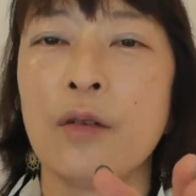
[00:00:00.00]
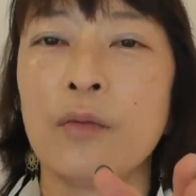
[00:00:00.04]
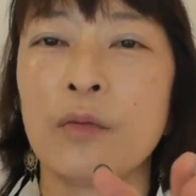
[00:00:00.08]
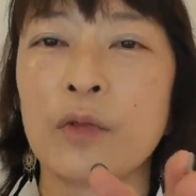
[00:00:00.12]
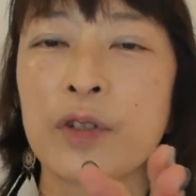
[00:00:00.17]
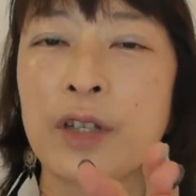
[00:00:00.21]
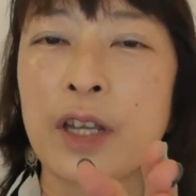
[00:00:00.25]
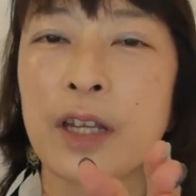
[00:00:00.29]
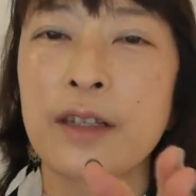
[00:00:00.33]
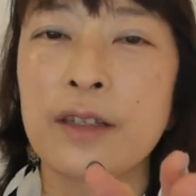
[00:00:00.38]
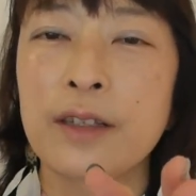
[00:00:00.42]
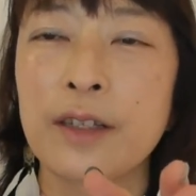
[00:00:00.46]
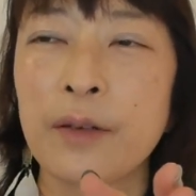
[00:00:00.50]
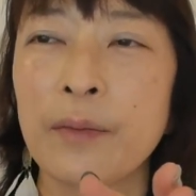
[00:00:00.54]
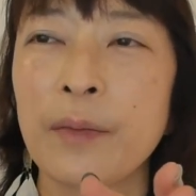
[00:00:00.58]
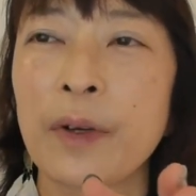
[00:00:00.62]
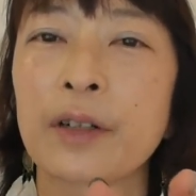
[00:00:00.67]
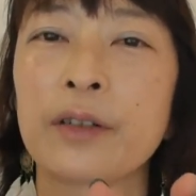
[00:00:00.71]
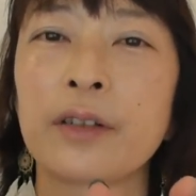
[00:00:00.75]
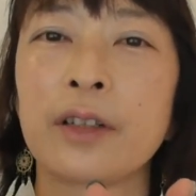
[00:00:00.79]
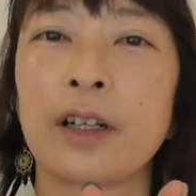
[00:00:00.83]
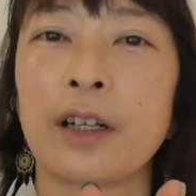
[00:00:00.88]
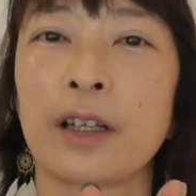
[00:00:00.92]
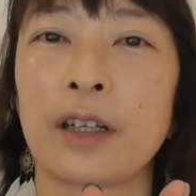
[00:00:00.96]
もう全然うま
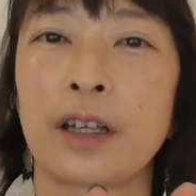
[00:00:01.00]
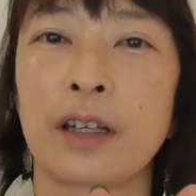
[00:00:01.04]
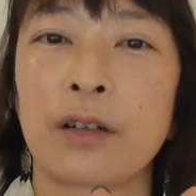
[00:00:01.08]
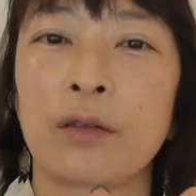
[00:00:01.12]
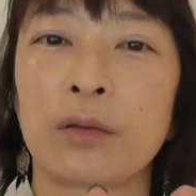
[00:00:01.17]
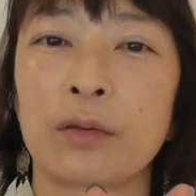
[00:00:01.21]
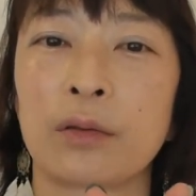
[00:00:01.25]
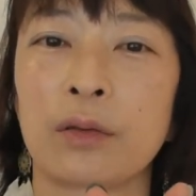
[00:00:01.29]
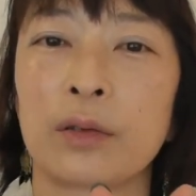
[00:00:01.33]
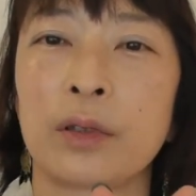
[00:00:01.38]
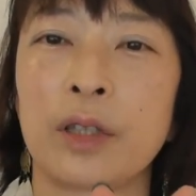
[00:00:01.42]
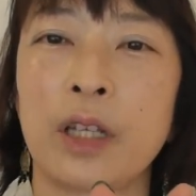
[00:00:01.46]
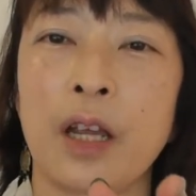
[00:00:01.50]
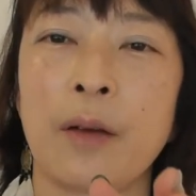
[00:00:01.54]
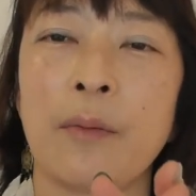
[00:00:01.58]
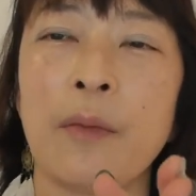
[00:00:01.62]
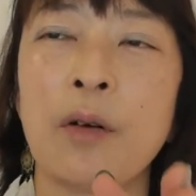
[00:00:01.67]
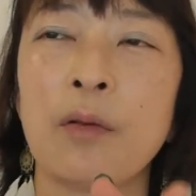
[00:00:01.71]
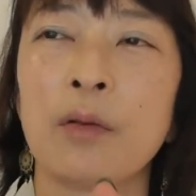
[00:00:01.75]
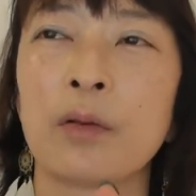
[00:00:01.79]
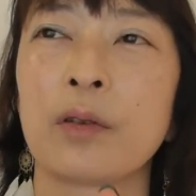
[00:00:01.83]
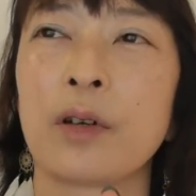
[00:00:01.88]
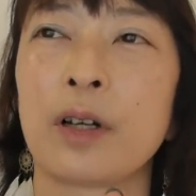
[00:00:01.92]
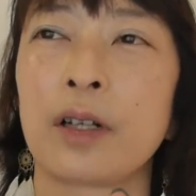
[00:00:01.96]
くいかないことって
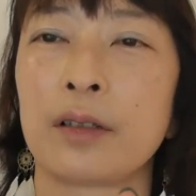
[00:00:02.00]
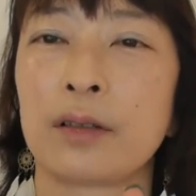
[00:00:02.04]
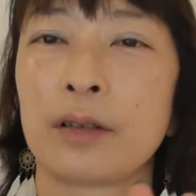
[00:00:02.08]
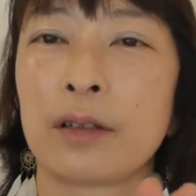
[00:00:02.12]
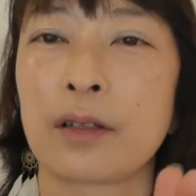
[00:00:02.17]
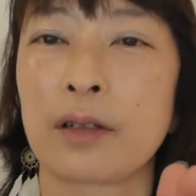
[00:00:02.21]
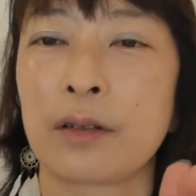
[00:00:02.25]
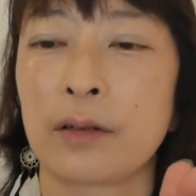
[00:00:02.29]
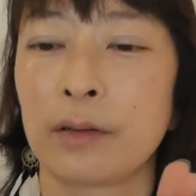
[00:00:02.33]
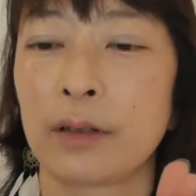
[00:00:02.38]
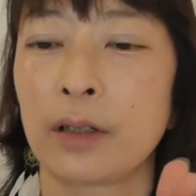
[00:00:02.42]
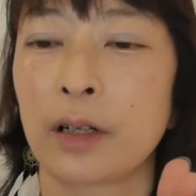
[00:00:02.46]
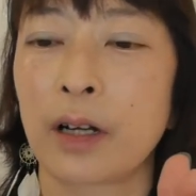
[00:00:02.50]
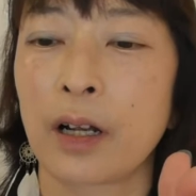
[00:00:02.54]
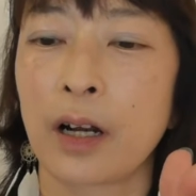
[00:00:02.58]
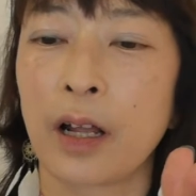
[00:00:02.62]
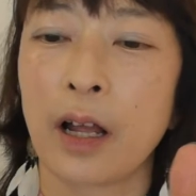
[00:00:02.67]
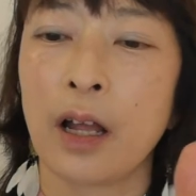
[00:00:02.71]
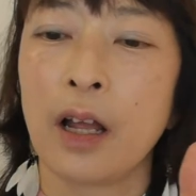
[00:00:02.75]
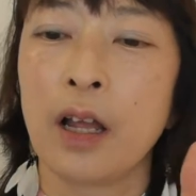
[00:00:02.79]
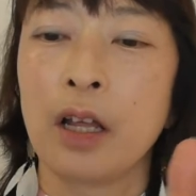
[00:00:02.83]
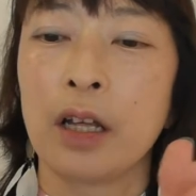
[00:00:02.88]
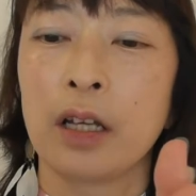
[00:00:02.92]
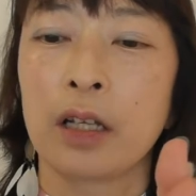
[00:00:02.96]
山ほどあるんですよだか
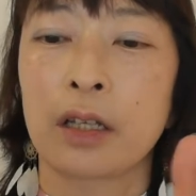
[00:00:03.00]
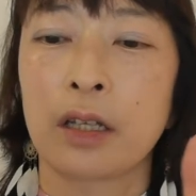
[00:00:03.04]
ら